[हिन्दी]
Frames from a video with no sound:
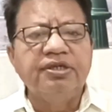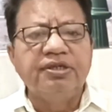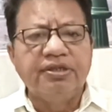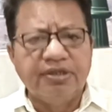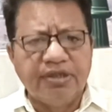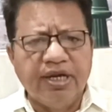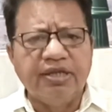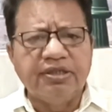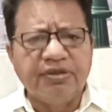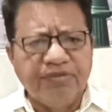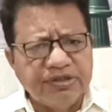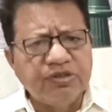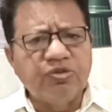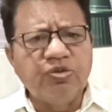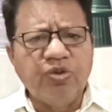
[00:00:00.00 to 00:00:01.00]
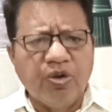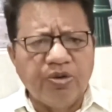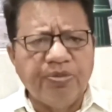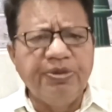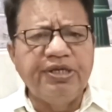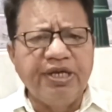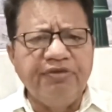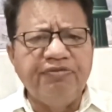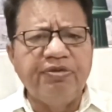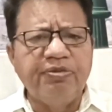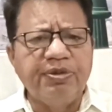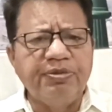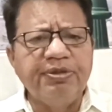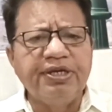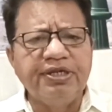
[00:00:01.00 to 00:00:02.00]
गाया था वैसे तो और भी कई फिल्मों
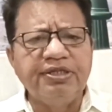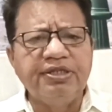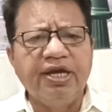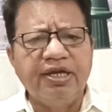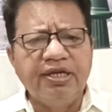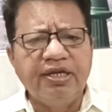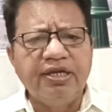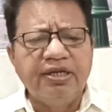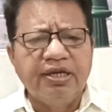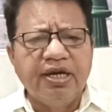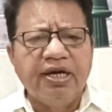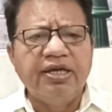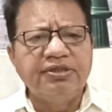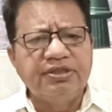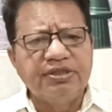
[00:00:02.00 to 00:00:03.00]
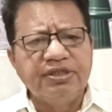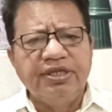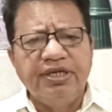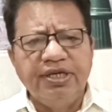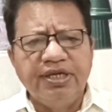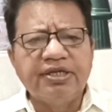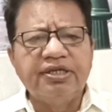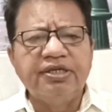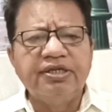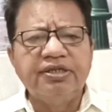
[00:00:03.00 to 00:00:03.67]
में गीत गाए हैं आज एक